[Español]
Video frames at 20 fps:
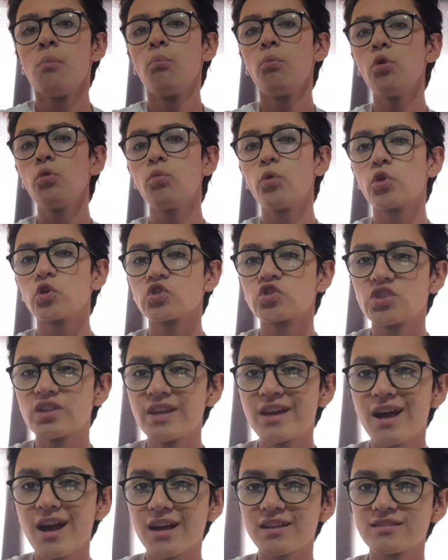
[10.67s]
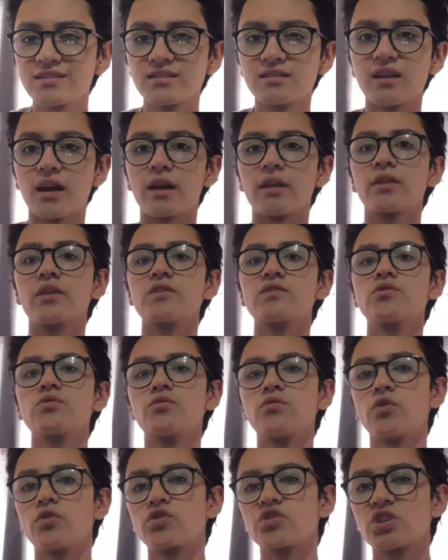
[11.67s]
Muy buenos días, tardes o
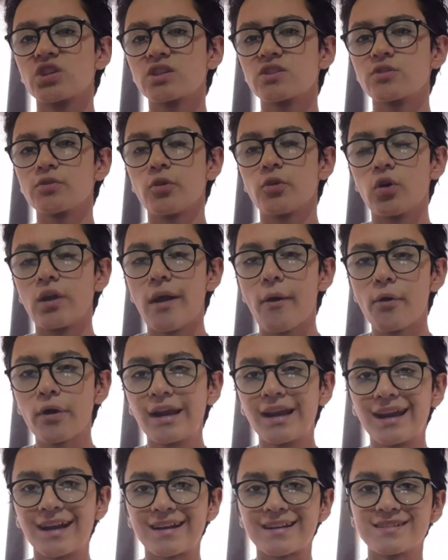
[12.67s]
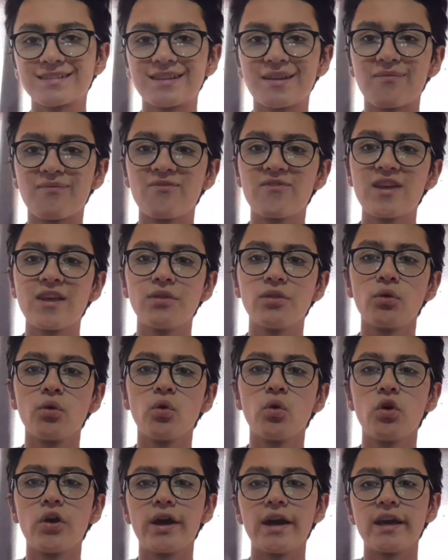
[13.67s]
noches o la hora en la que estén
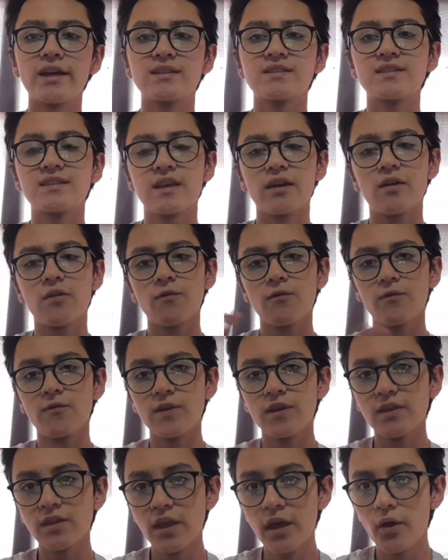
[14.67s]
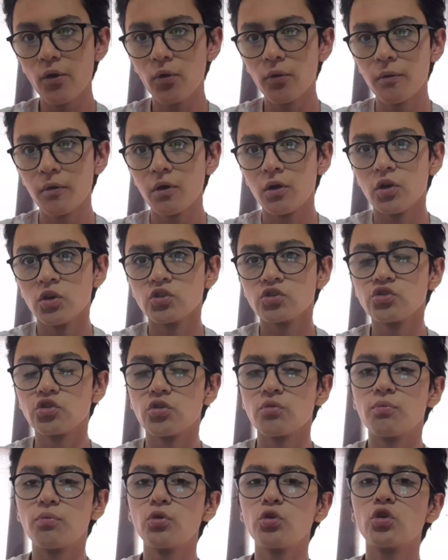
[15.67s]
viendo este video. Soy
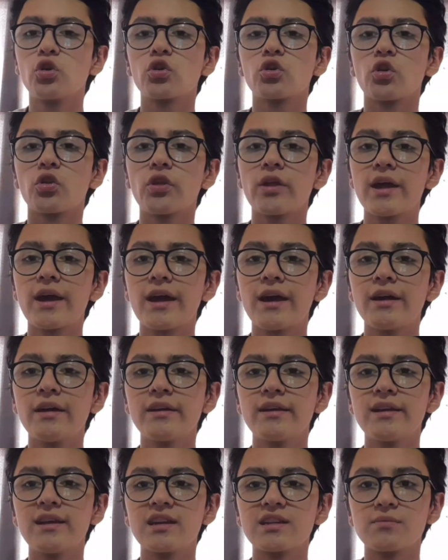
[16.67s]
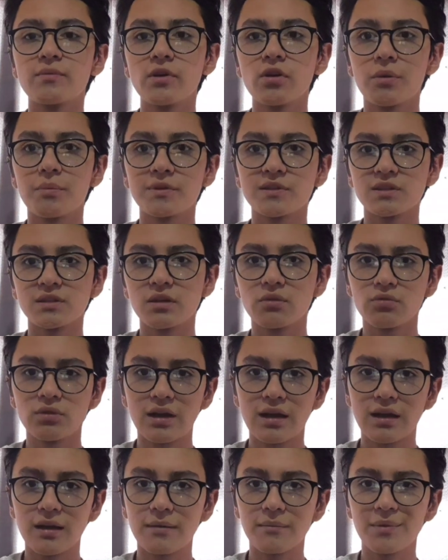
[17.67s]
Bruno Rodea y les vengo a presentar
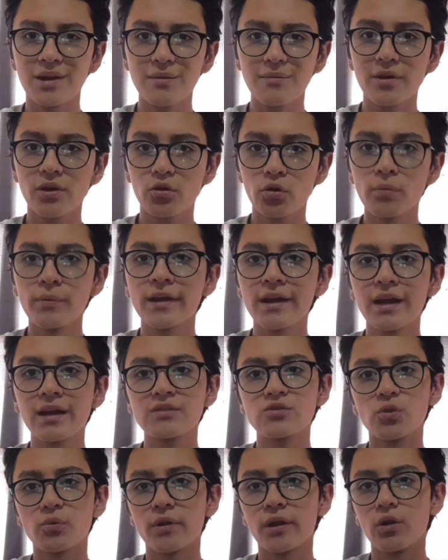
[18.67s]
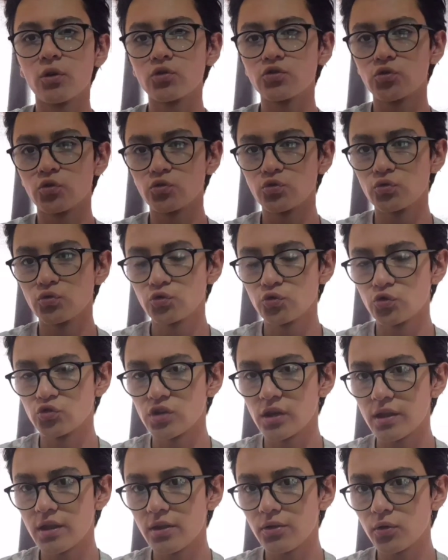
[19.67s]
una breve rúbrica sobre lo
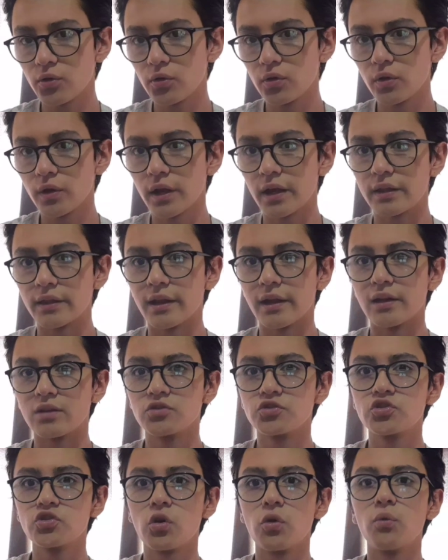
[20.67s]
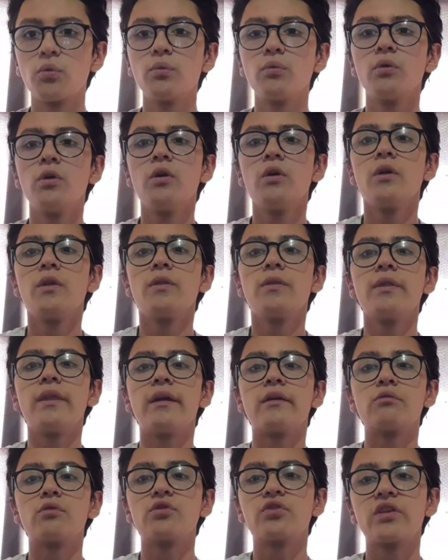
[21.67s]
sucedido en el show de
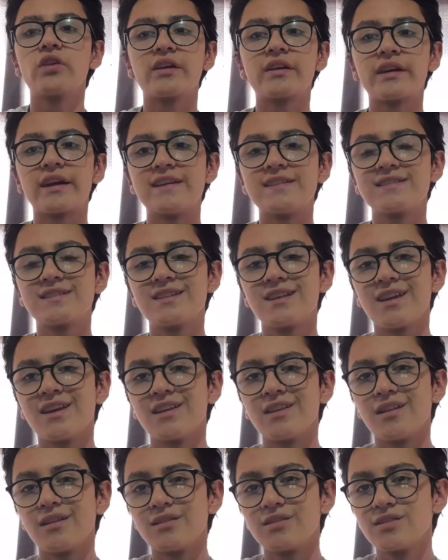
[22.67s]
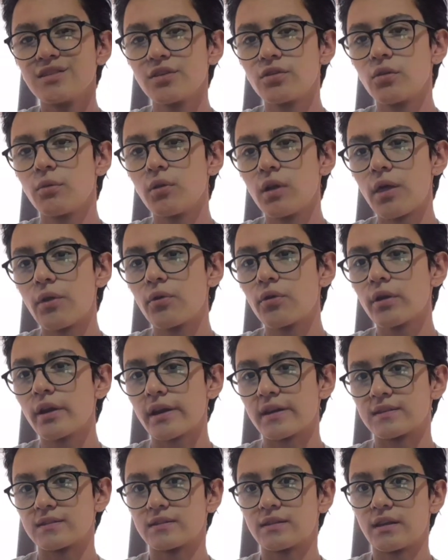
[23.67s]
Rotting Christ en el Circo Volador
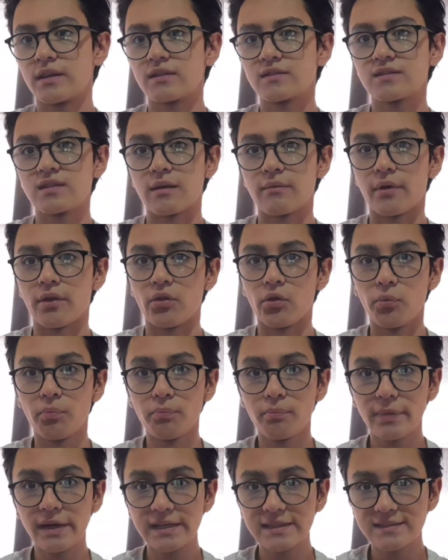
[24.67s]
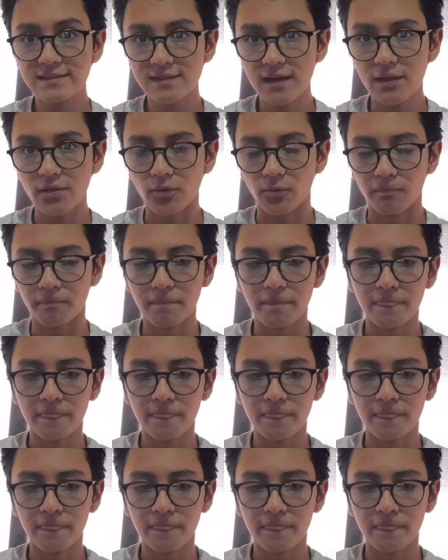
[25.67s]
este sábado pasado.